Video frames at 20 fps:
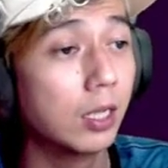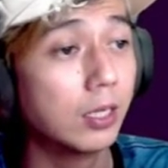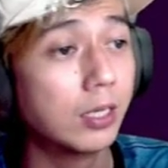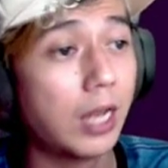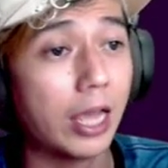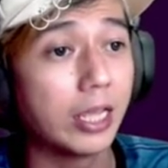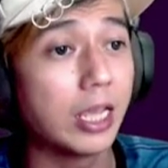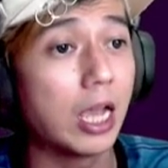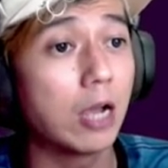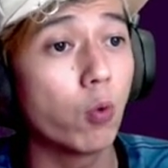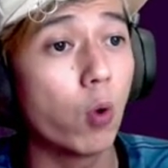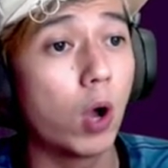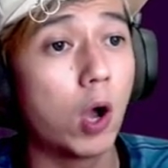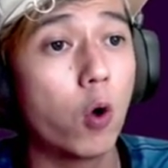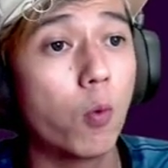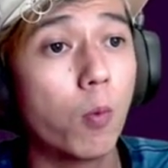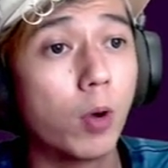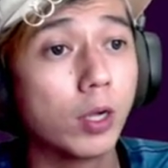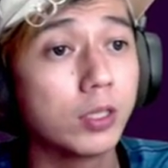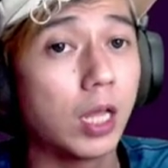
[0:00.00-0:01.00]
Nah, yang
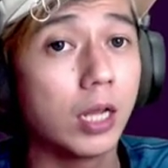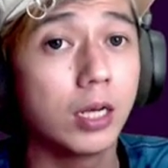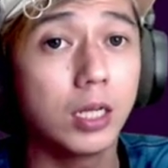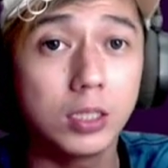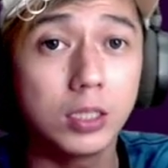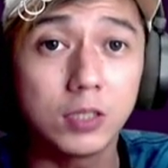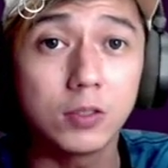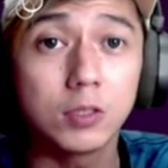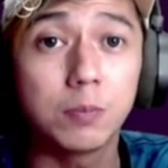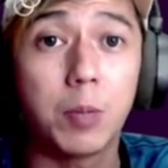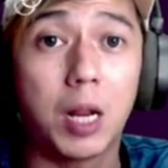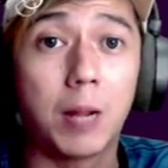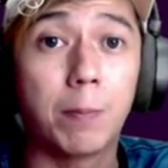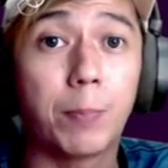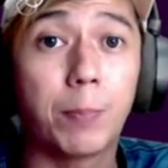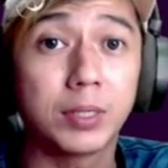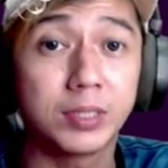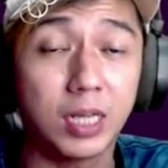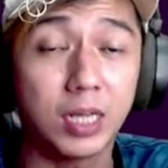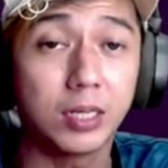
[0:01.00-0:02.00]
gua ngomong tadi itu 9%
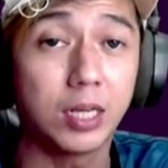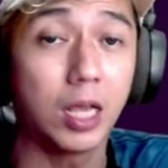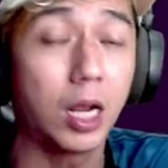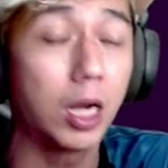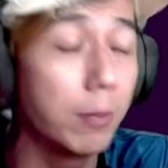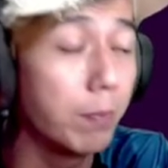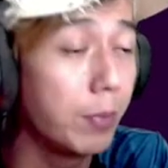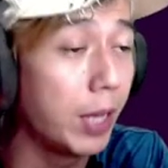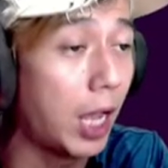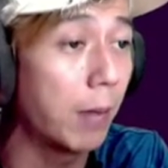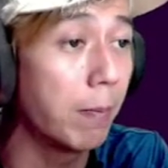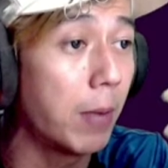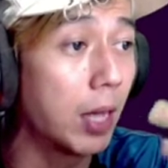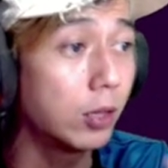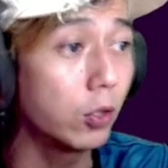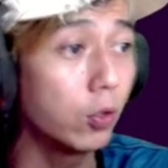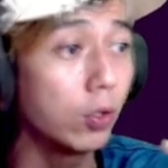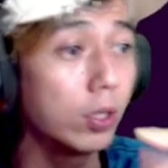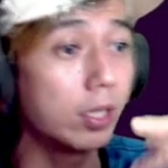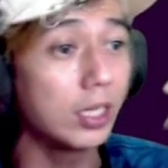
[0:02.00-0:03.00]
ya, lebih
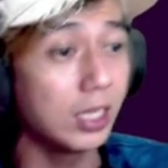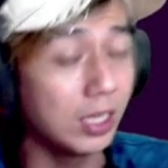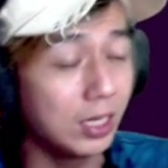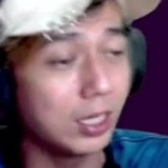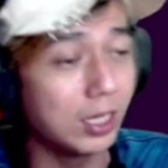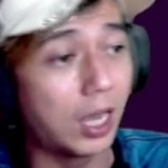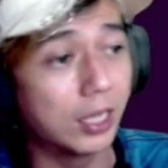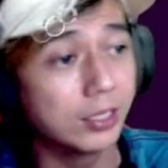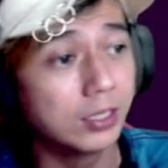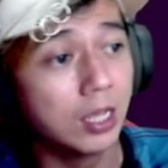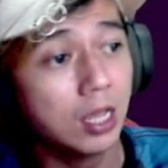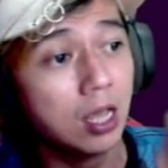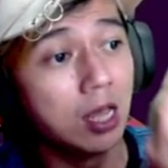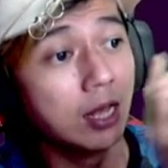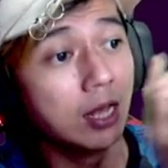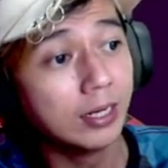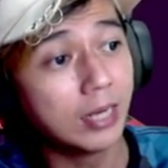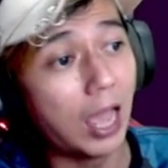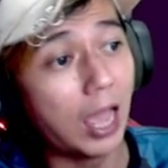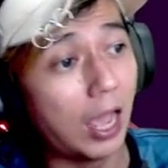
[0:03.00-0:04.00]
hemat tuh ini guys.
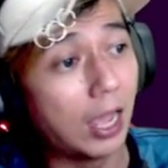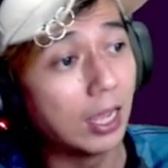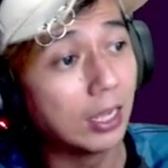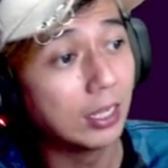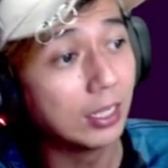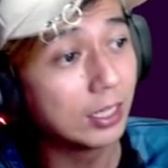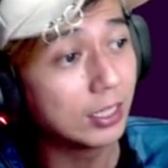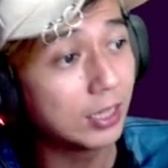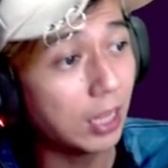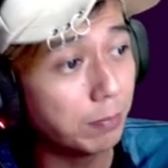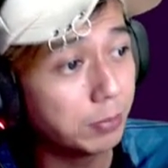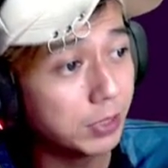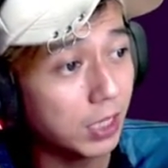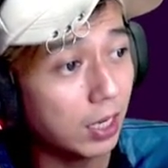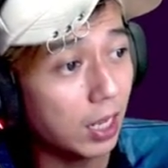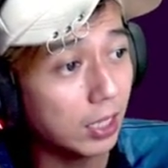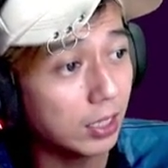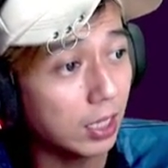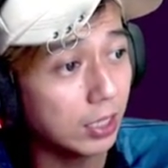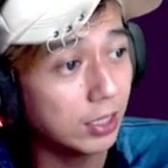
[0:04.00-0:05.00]
Nah, kita bisa
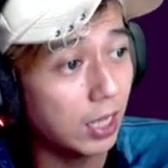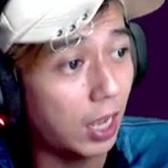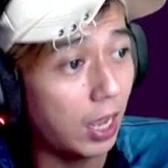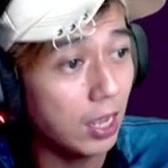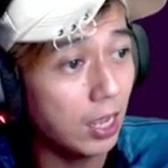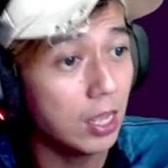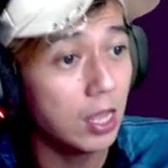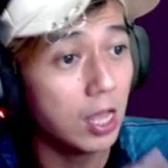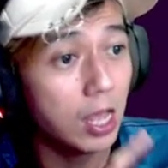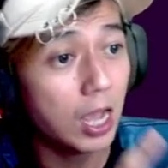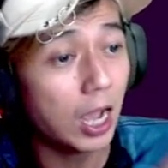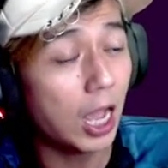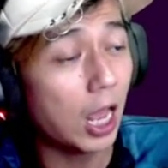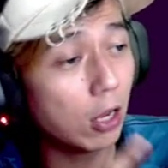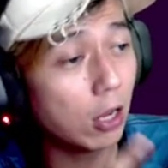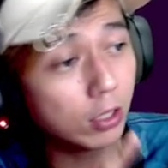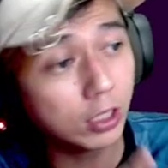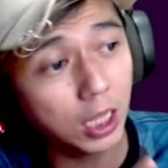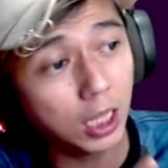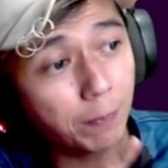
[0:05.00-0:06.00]
lihat aja
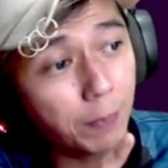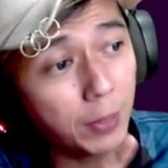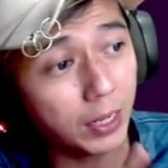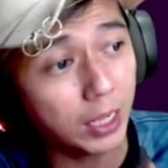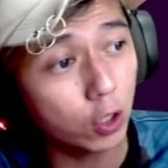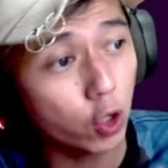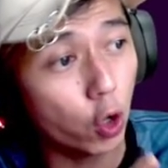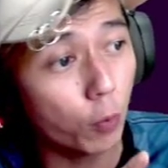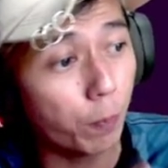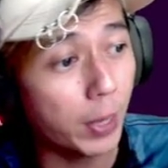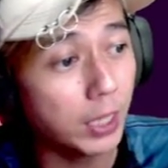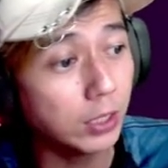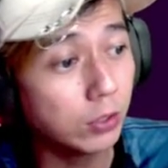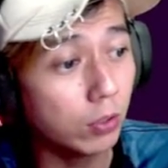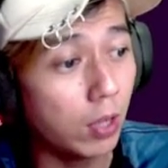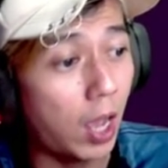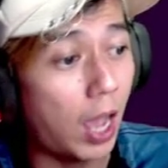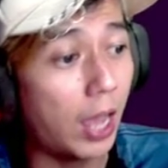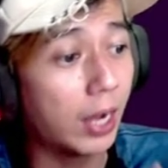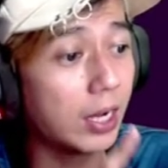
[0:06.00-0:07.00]
kalau kita pakai GoPay
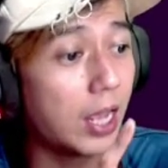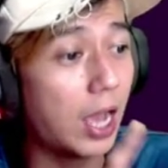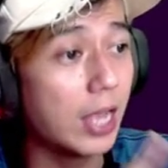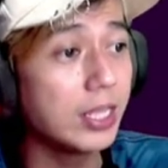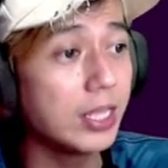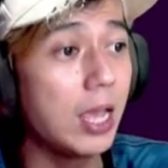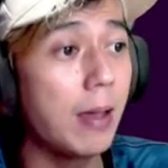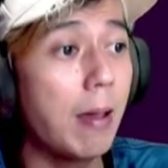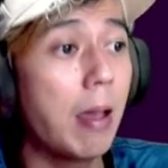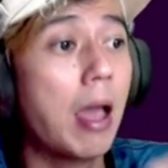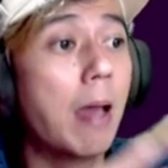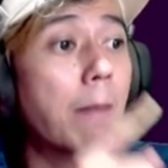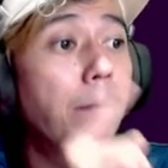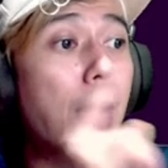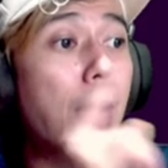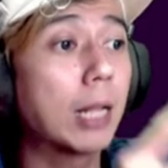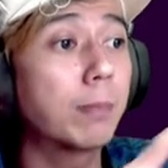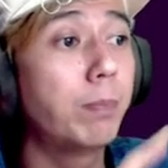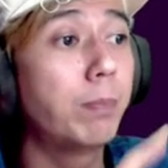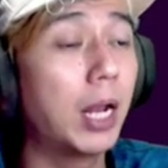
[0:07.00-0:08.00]
itu harganya
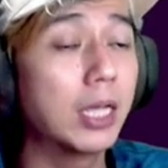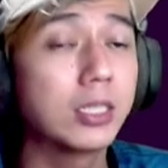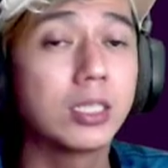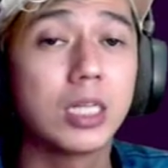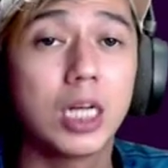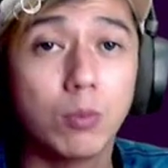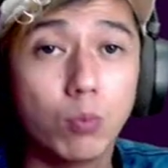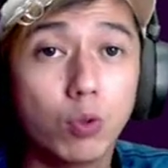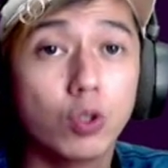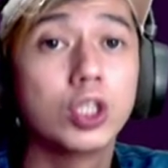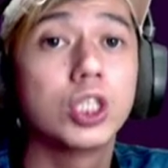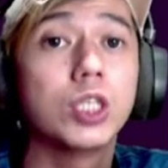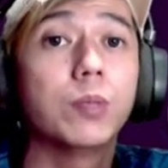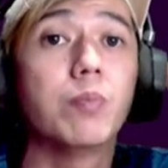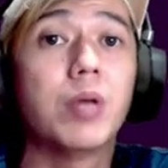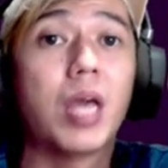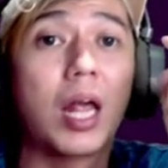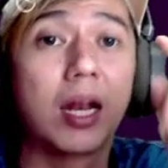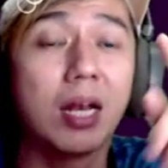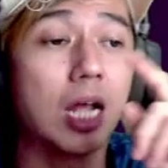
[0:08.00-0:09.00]

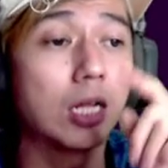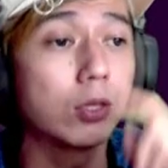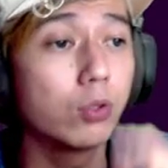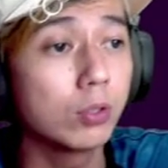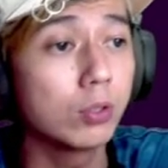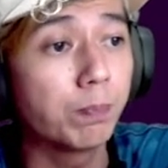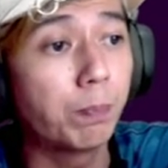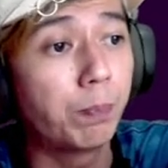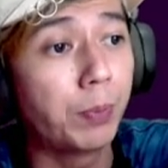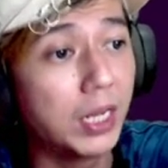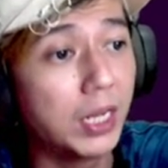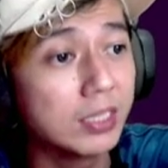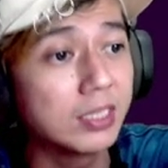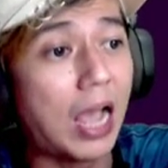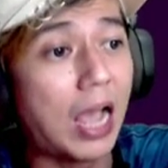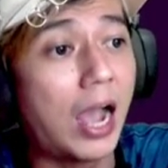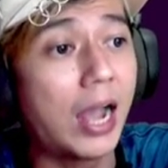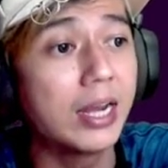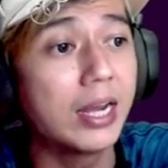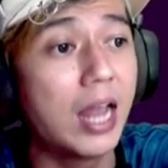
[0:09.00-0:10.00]
14.900 plus
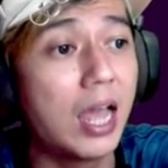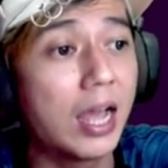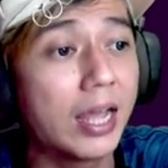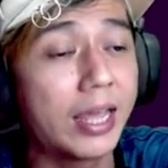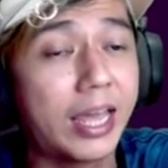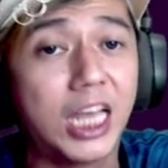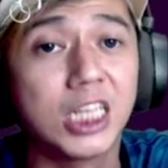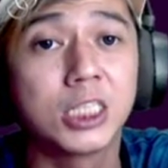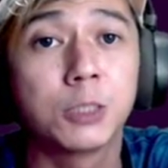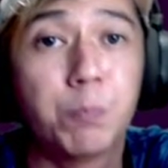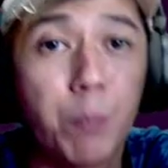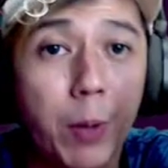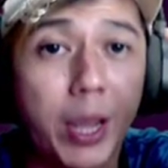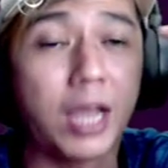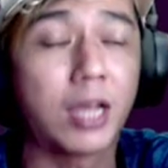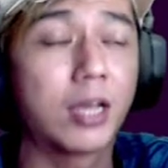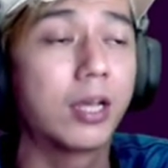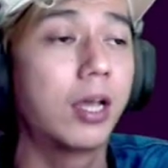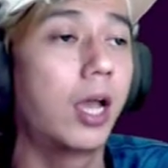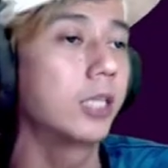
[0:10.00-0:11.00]
ada
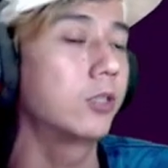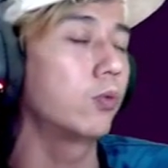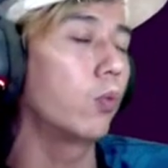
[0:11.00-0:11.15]
cashback guys.